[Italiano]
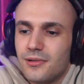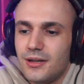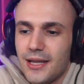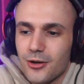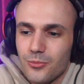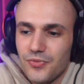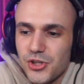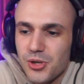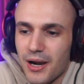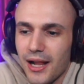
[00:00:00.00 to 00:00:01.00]
L'Earlum di
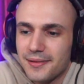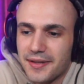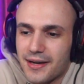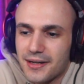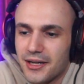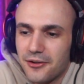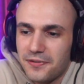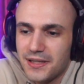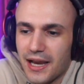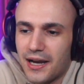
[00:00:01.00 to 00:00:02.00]
Gibraltar,
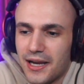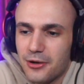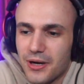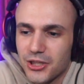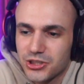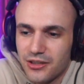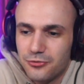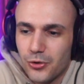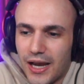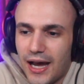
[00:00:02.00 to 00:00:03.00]
figa, è un'ascia
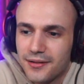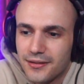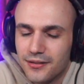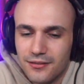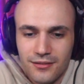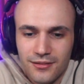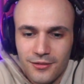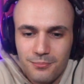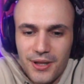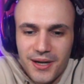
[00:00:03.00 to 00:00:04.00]
infuocata.
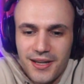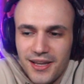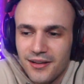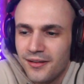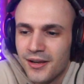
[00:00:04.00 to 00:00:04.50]
Perché?